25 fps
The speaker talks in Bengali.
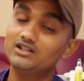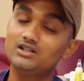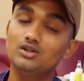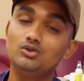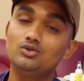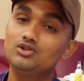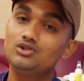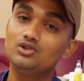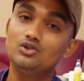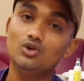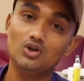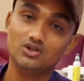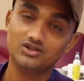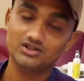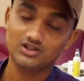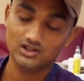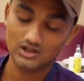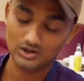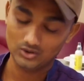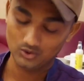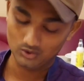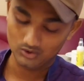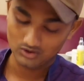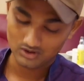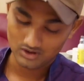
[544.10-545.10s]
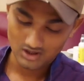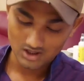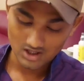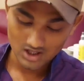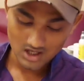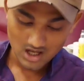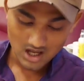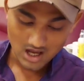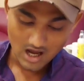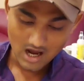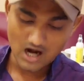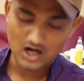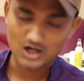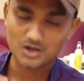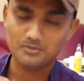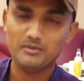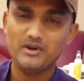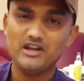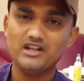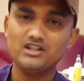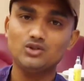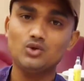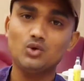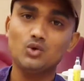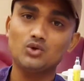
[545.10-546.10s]
খেতেও ছিল অসাধারণ আর
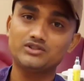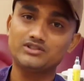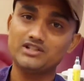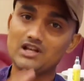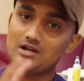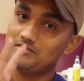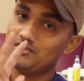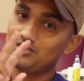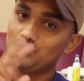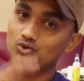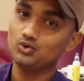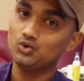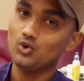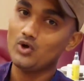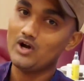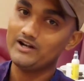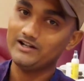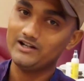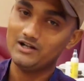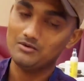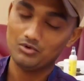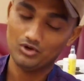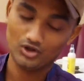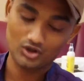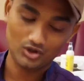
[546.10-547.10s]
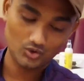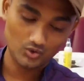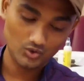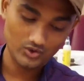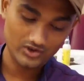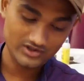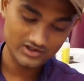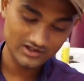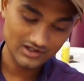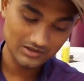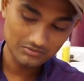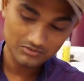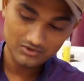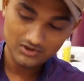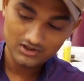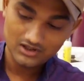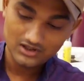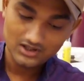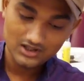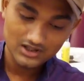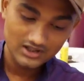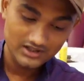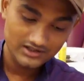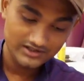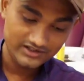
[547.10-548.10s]
মেন কোর্সে আমরা দুটো আইটেম অর্ডার করেছিলাম
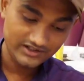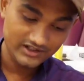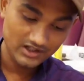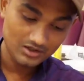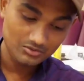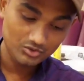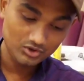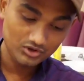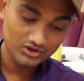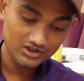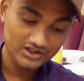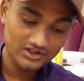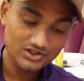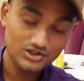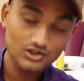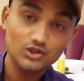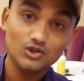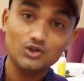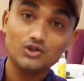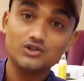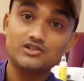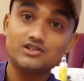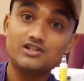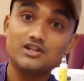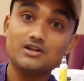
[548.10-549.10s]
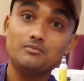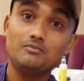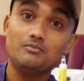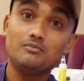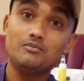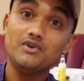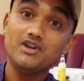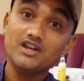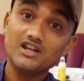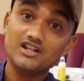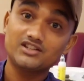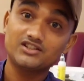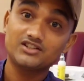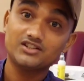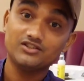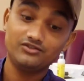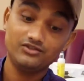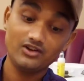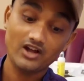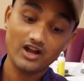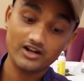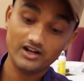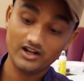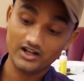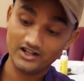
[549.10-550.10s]
যেটার মধ্যে ছিল হচ্ছে মিক্সড
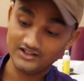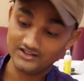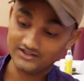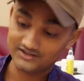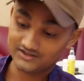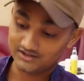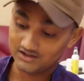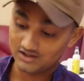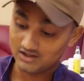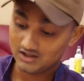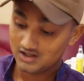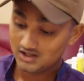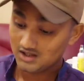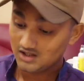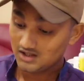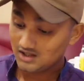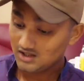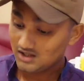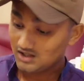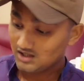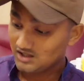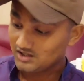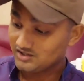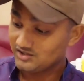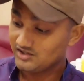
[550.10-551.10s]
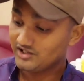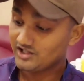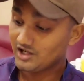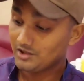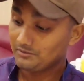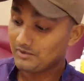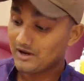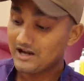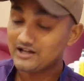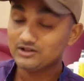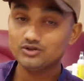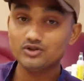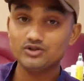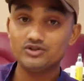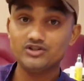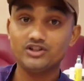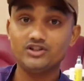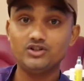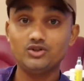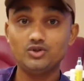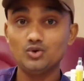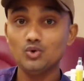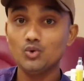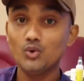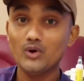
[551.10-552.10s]
ফ্রাইড রাইস যেটার প্রাইস হচ্ছে
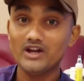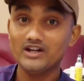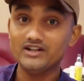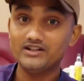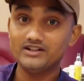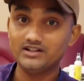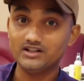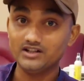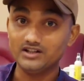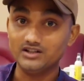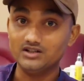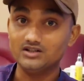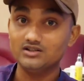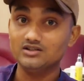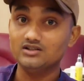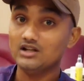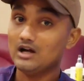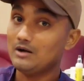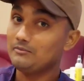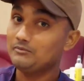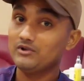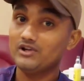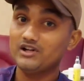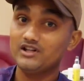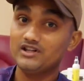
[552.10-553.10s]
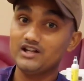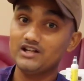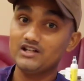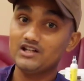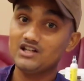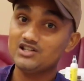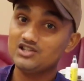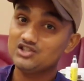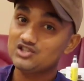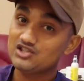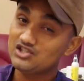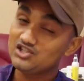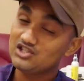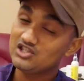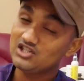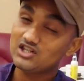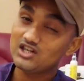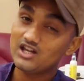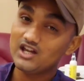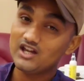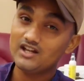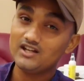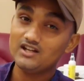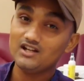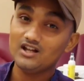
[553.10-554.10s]
টু এইট্টি আপনারা দেখলেন
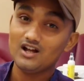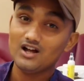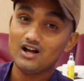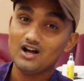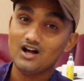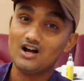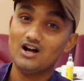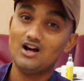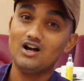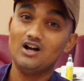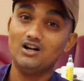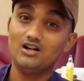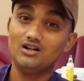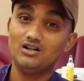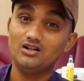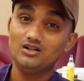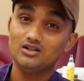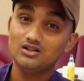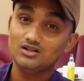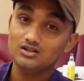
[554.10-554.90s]
চিকেন আর